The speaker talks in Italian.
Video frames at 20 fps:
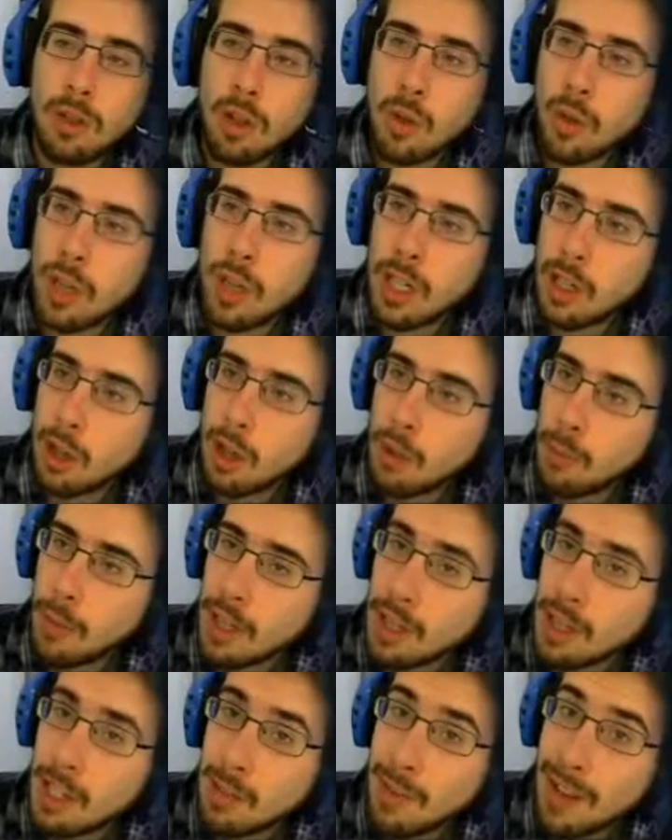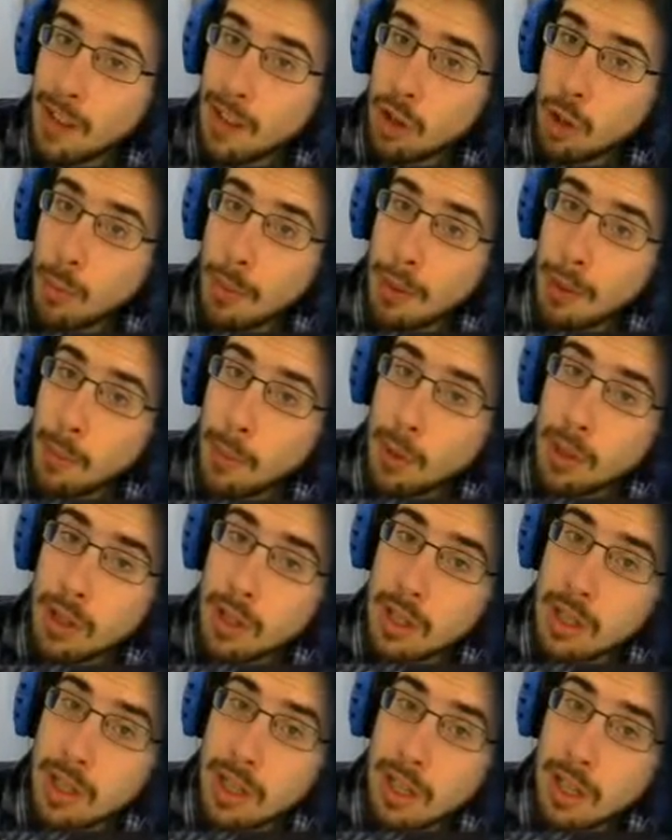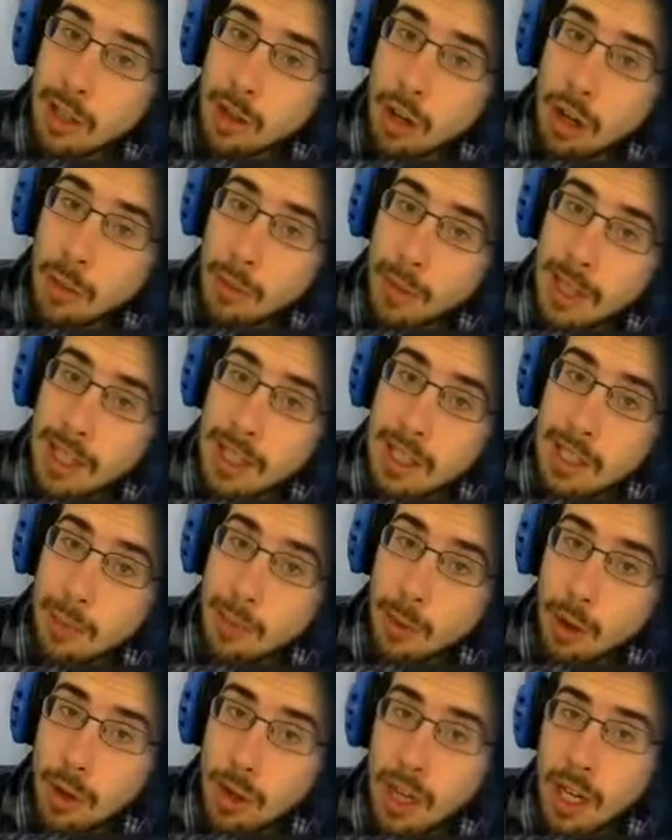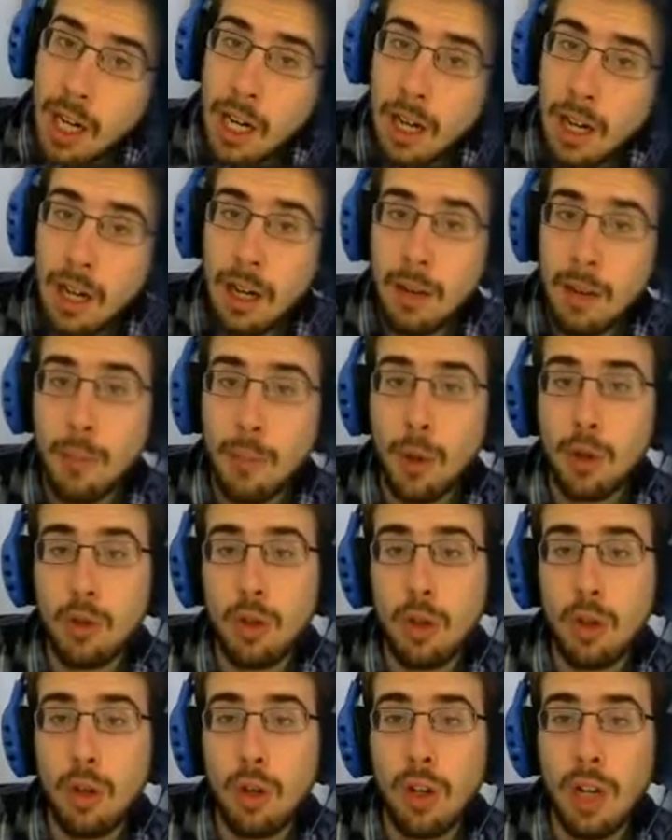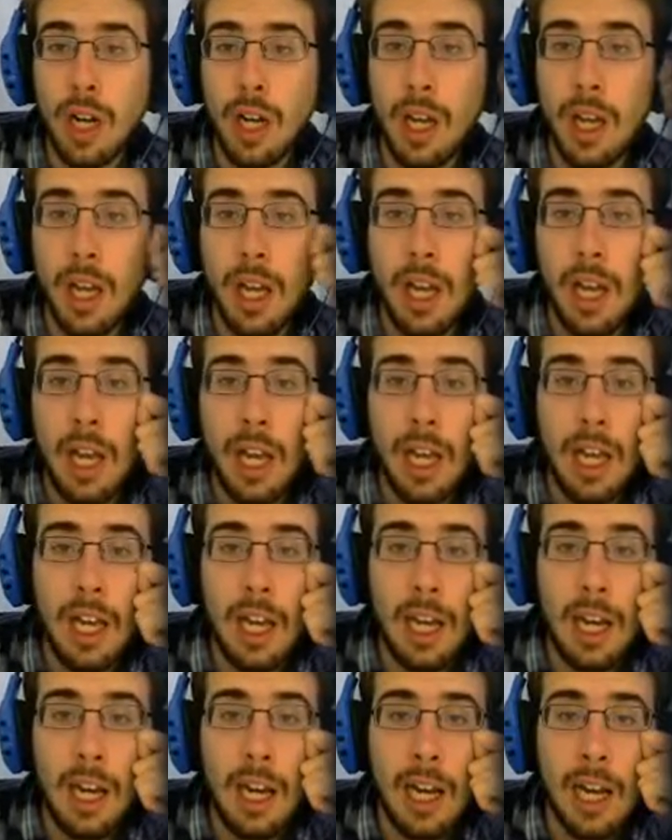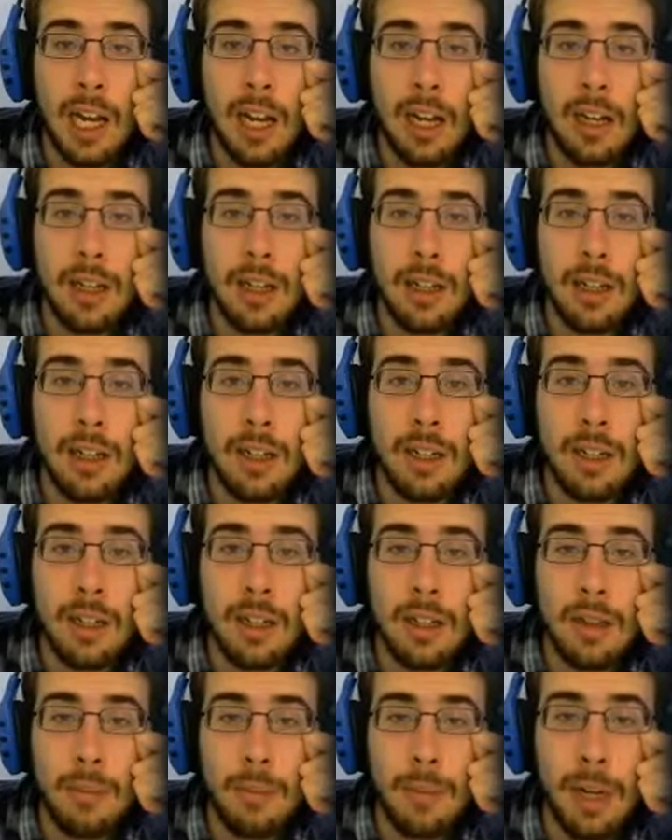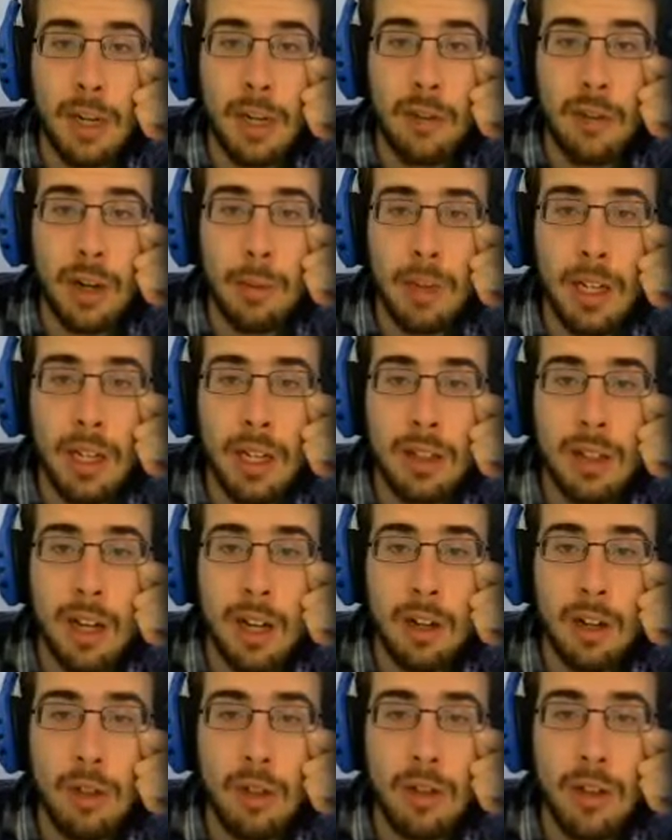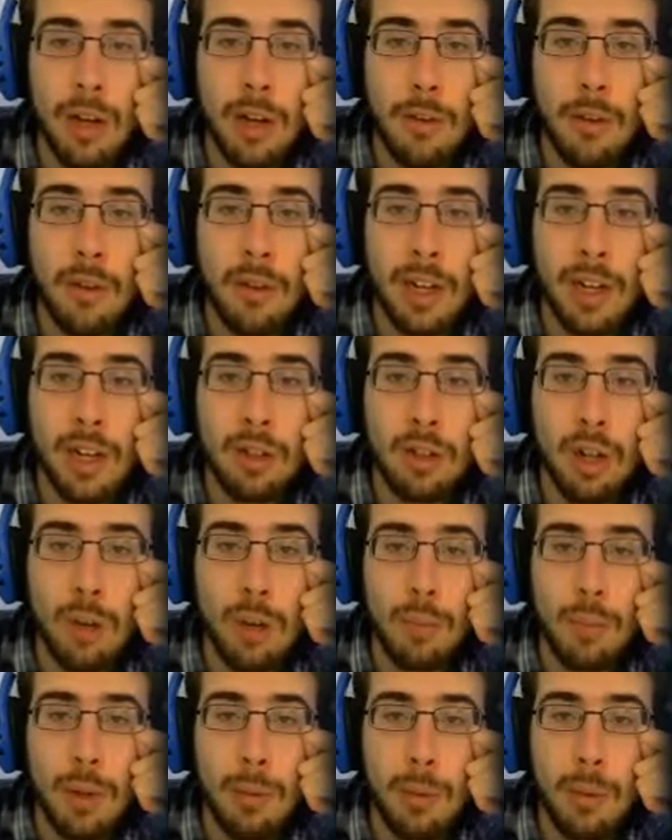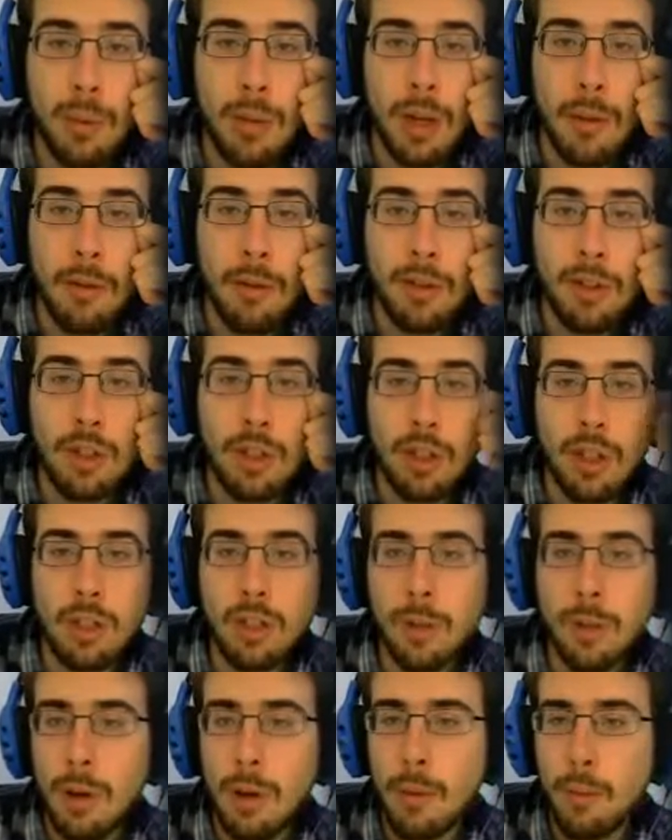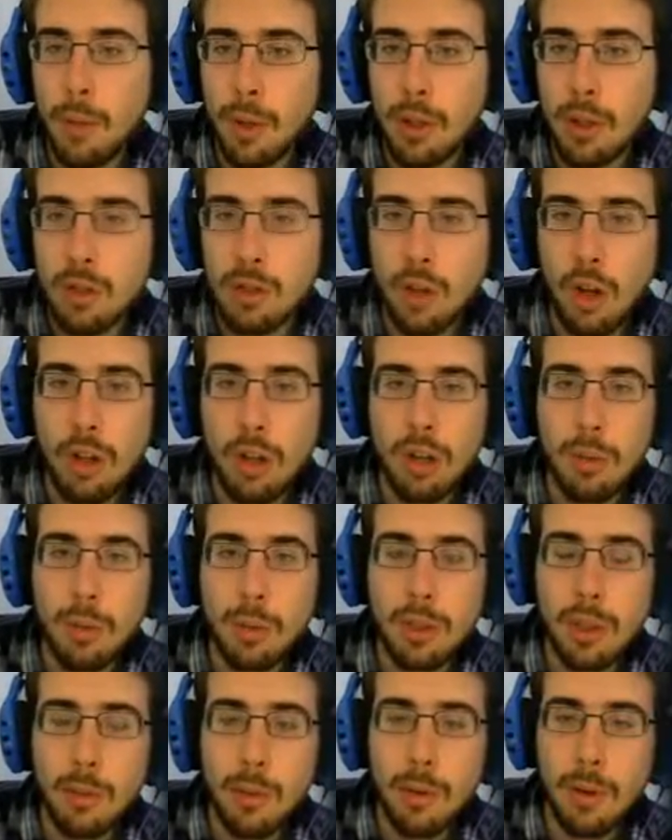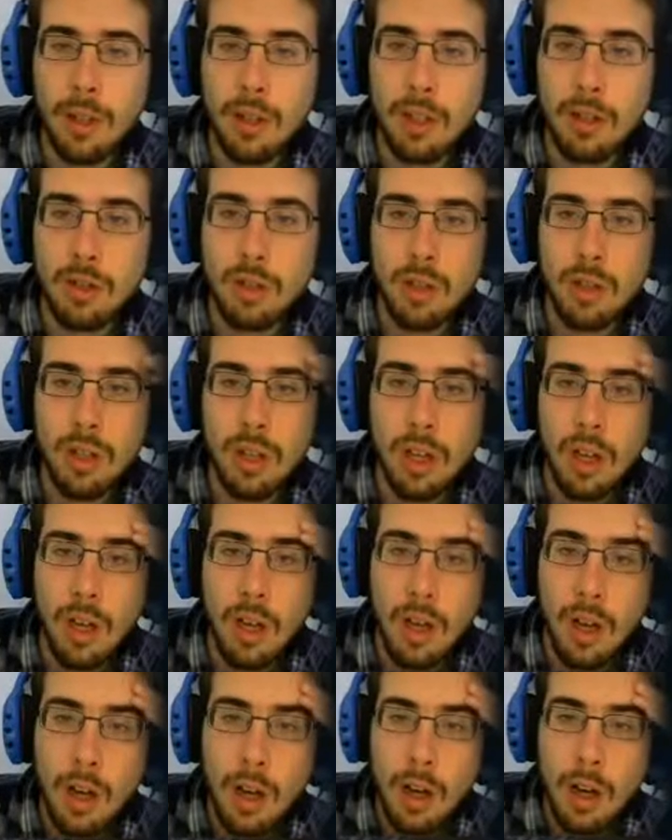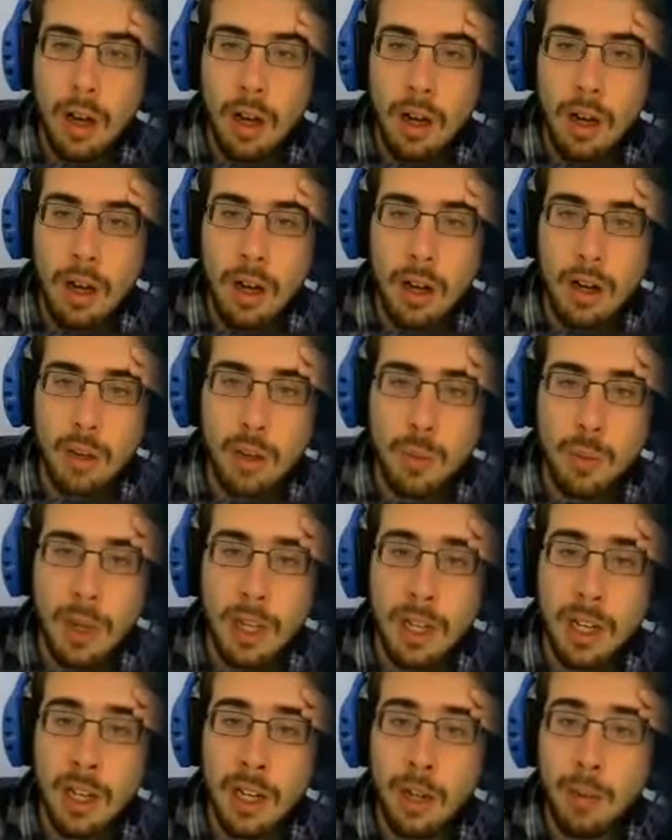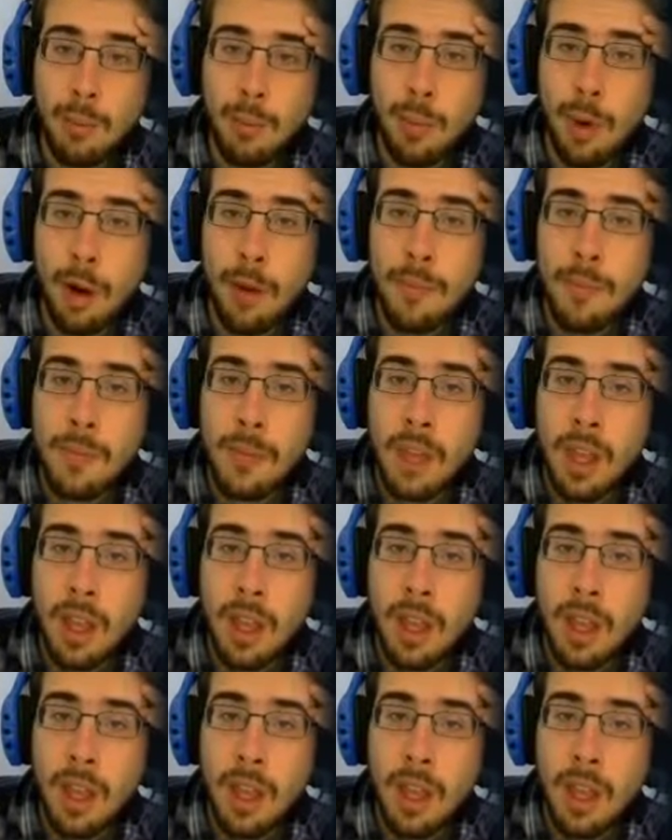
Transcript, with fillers: riguarda il combattimento, ma potenziando al massimo il motore e la eh, eh manovrabilità non dovremmo avere troppi problemi visto che adesso abbiamo un po' di soldi possiamo permetterci di eh, spenderne un po'